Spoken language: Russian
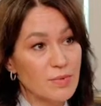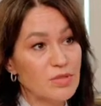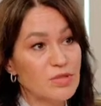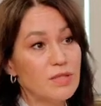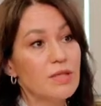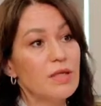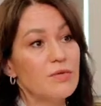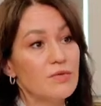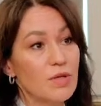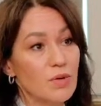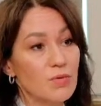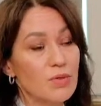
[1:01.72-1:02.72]
причин. И
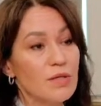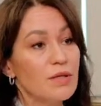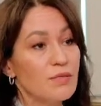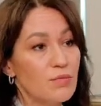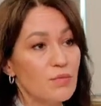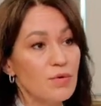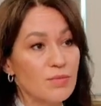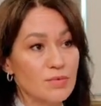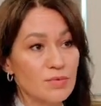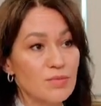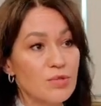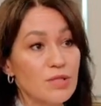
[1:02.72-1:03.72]
второе, ни в коем
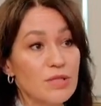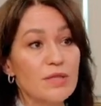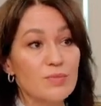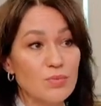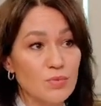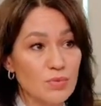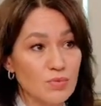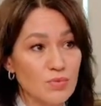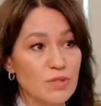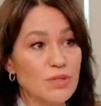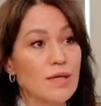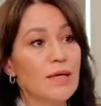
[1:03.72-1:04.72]
случае не
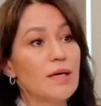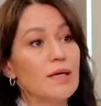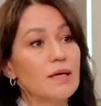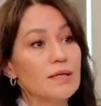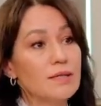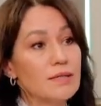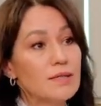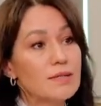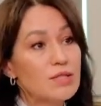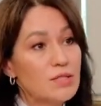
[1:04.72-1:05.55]
отпугнуть. А, к